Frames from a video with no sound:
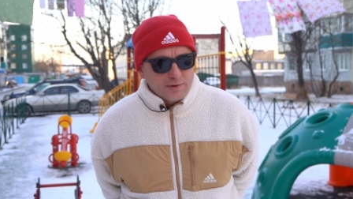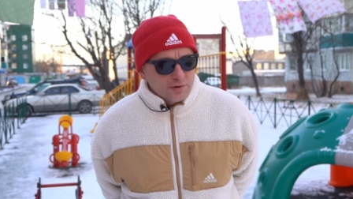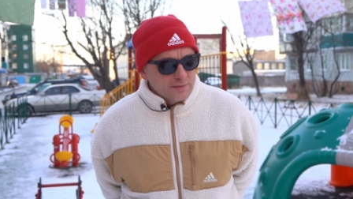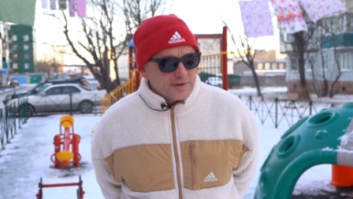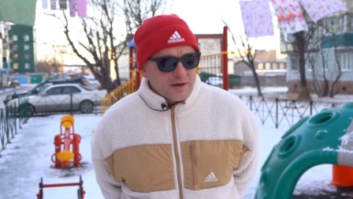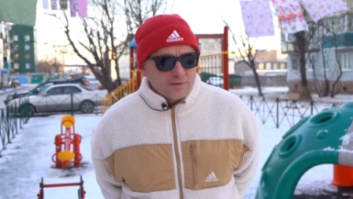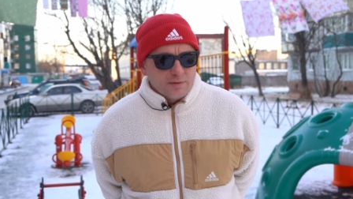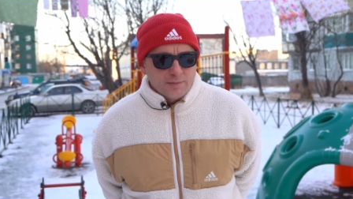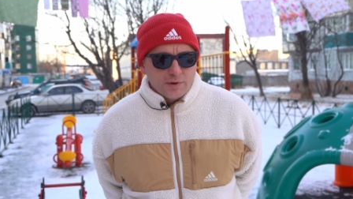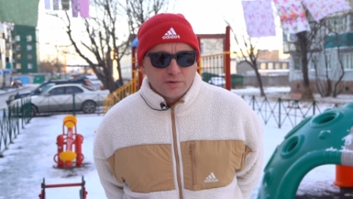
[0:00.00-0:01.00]
Потом ставим
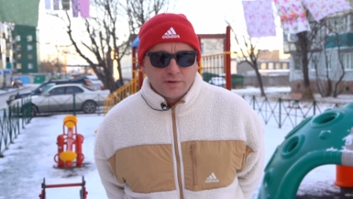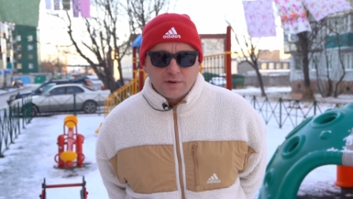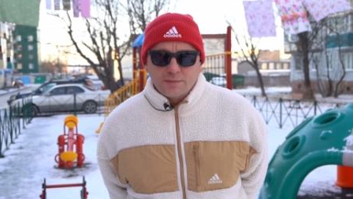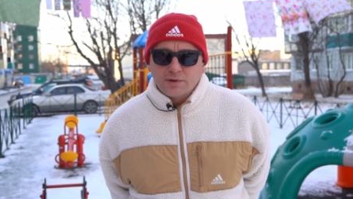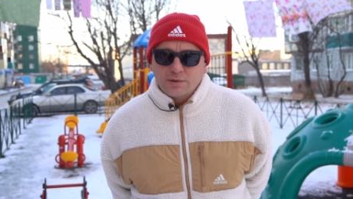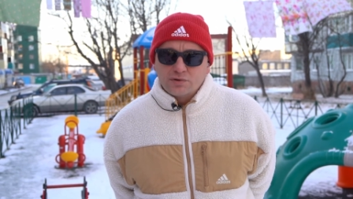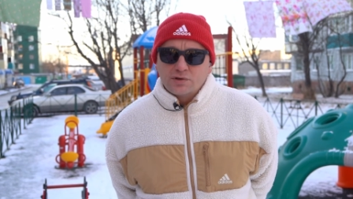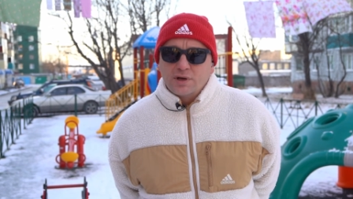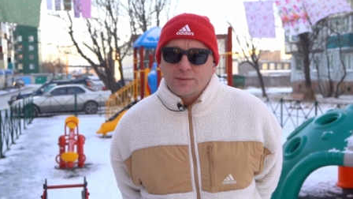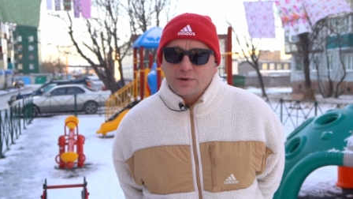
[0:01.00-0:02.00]
оборудование, потому
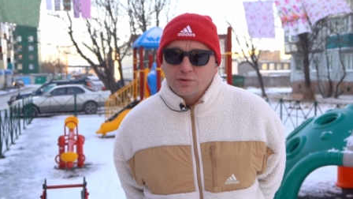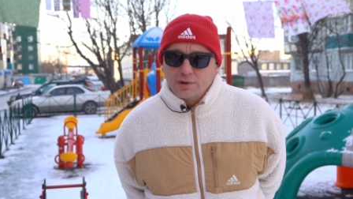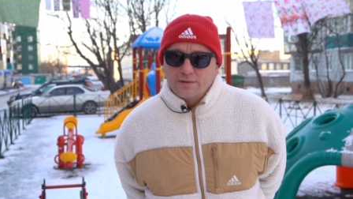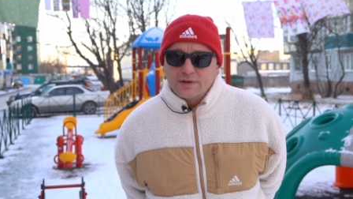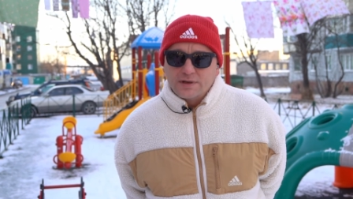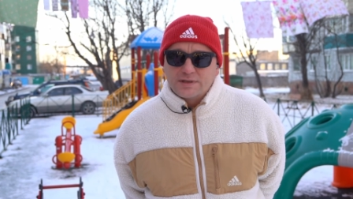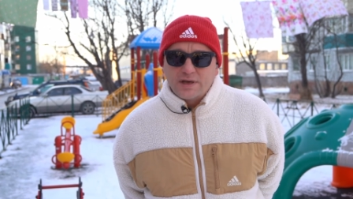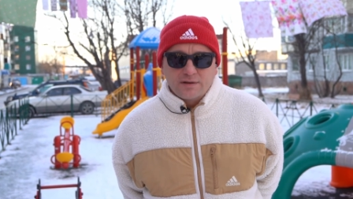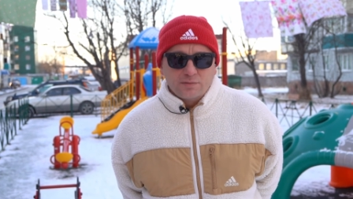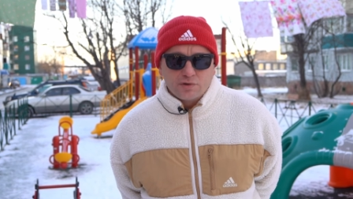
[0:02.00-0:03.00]
что оборудование
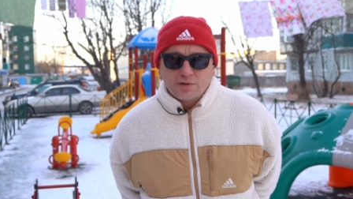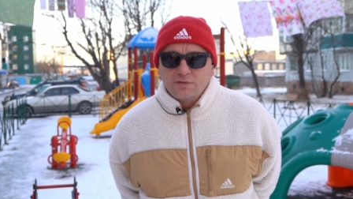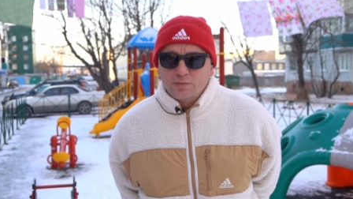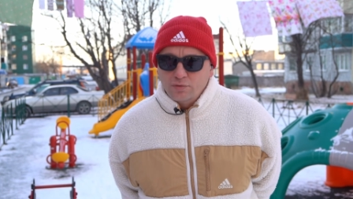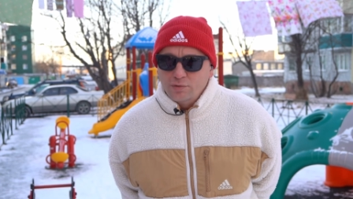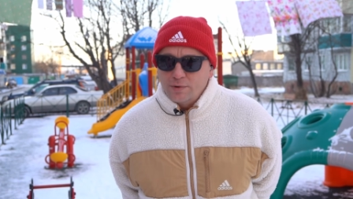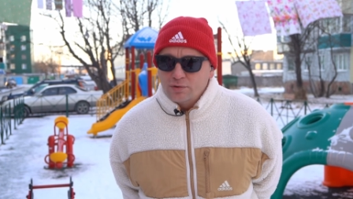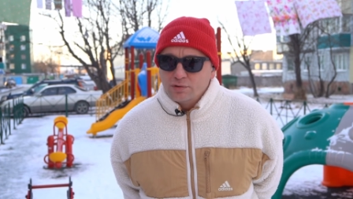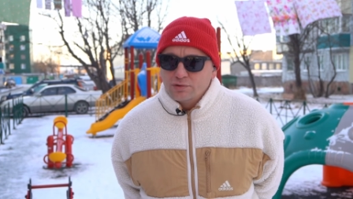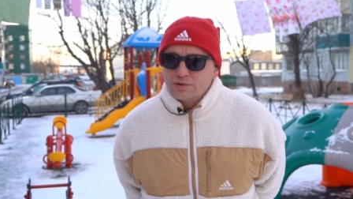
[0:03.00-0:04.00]
ставить можно в любую
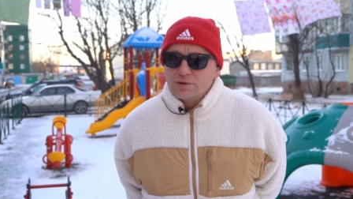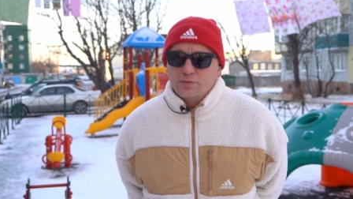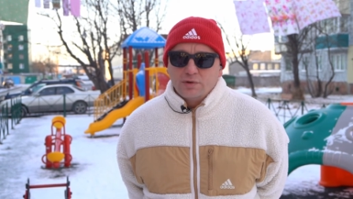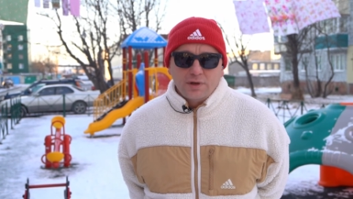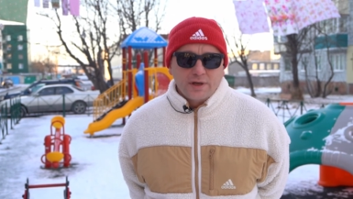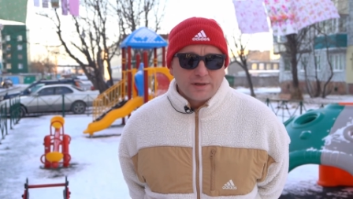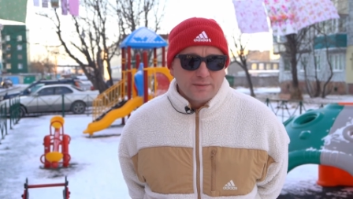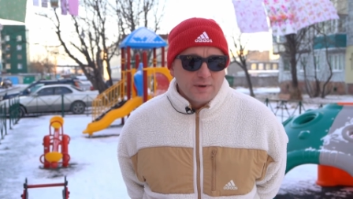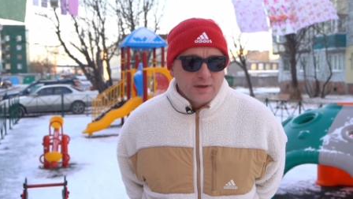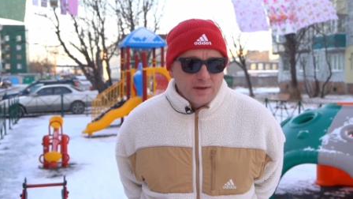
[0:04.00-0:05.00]
погоду, и зимой, и
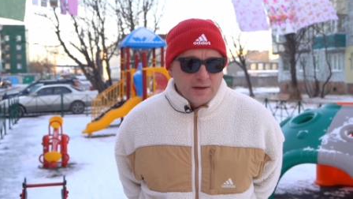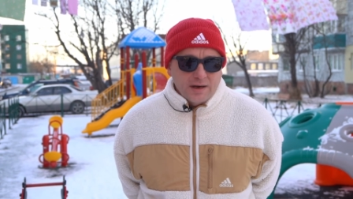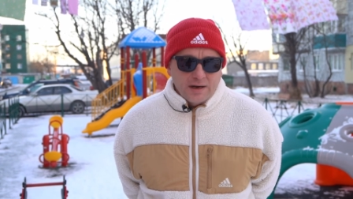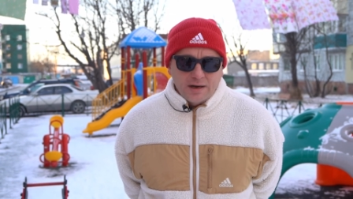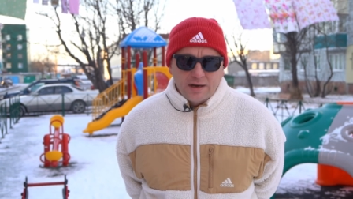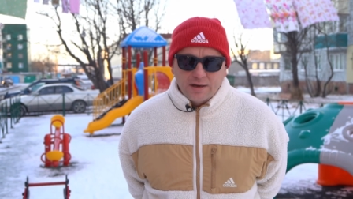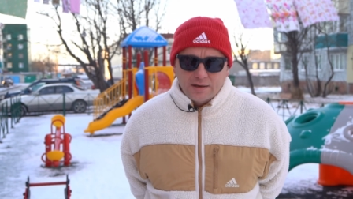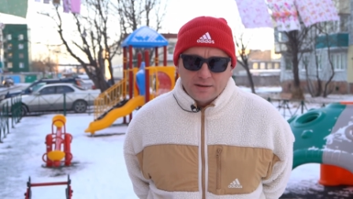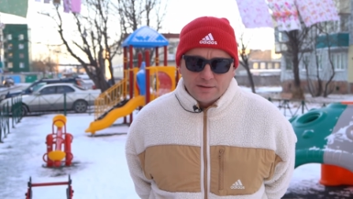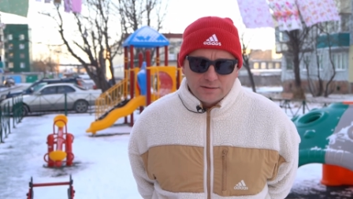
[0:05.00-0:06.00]
летом.
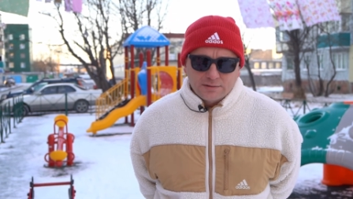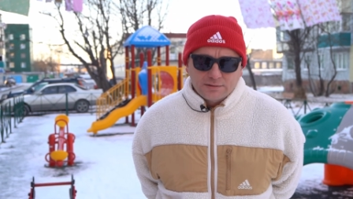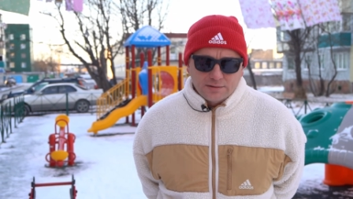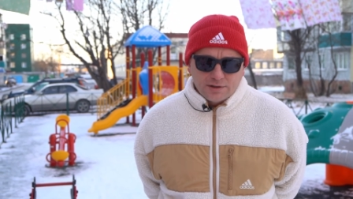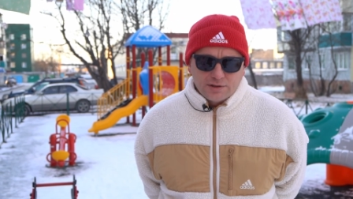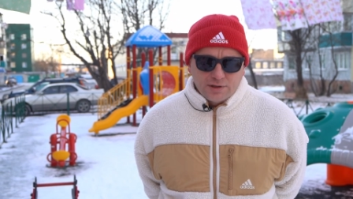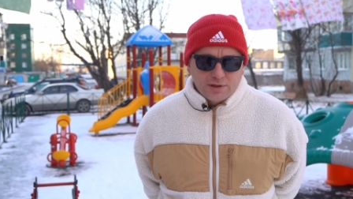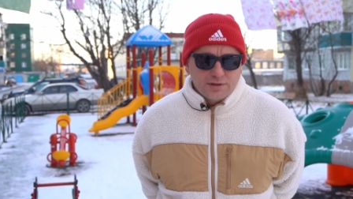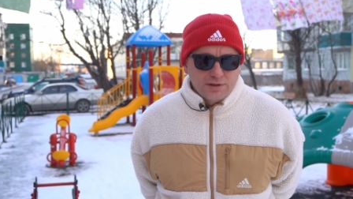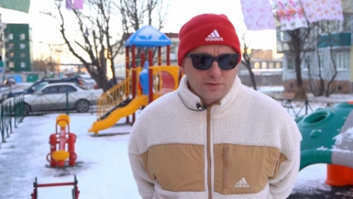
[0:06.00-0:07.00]
А ложить
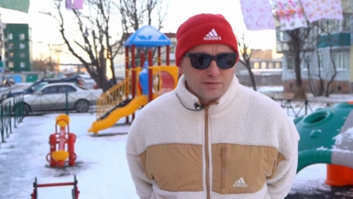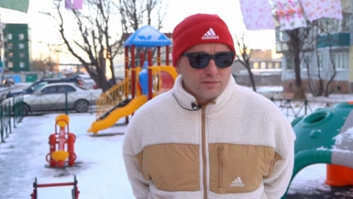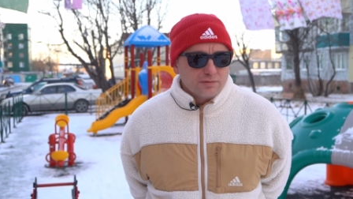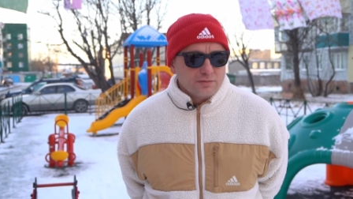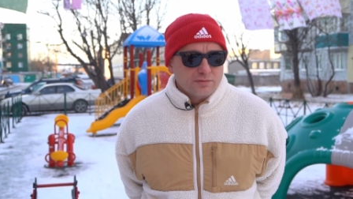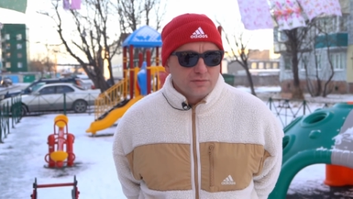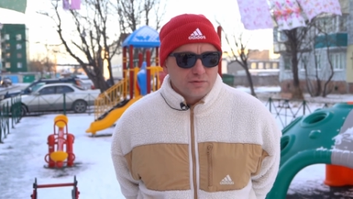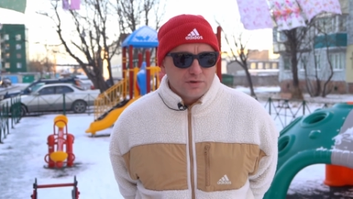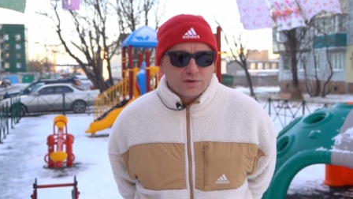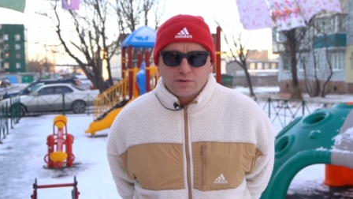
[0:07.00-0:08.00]
резину
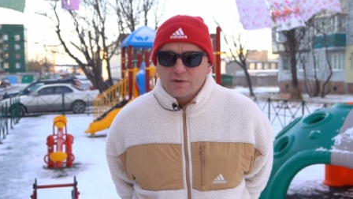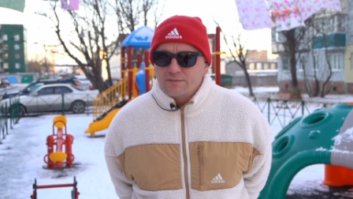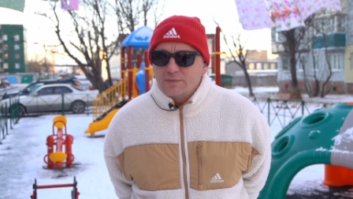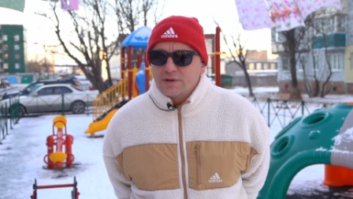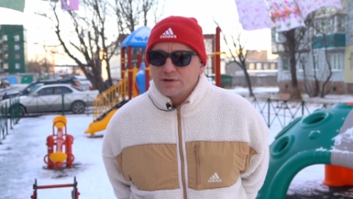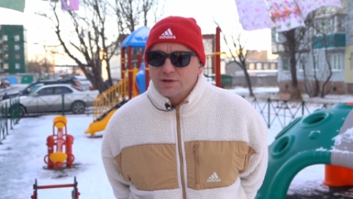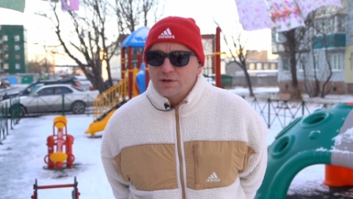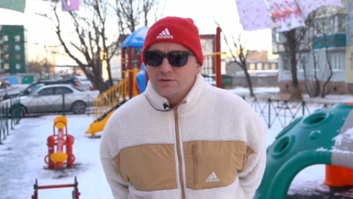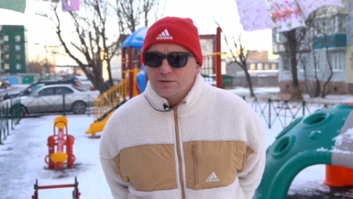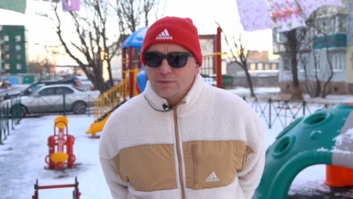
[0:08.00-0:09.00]
можно только в
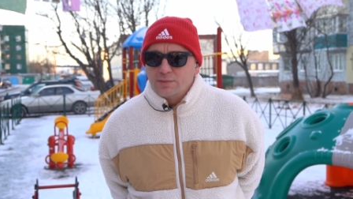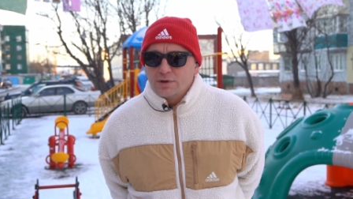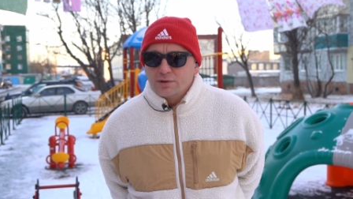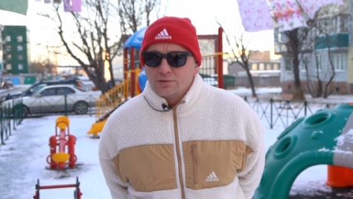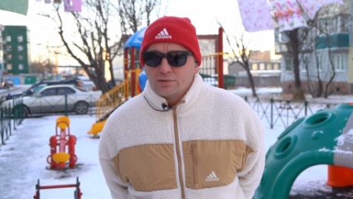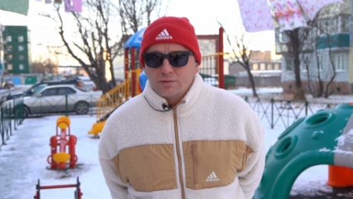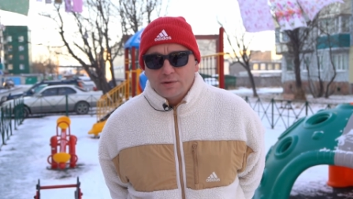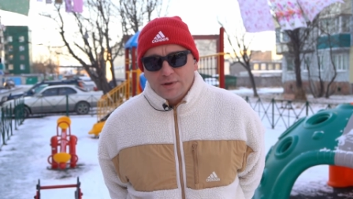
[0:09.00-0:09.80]
положительную температуру.